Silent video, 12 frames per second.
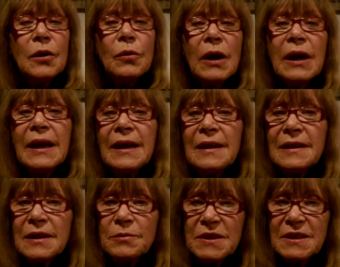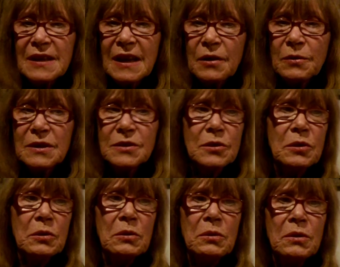no agites mis aguas
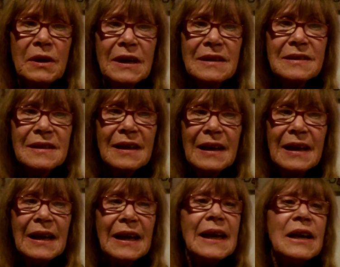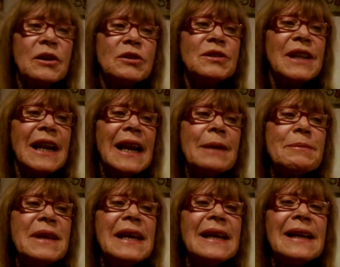oscuras Encontra la
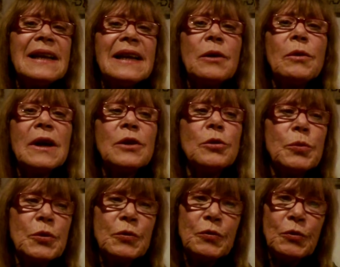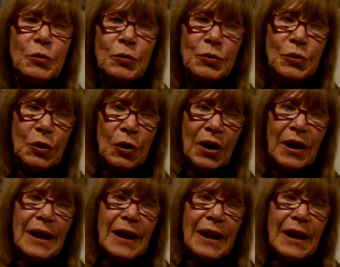miel que guardo profundo,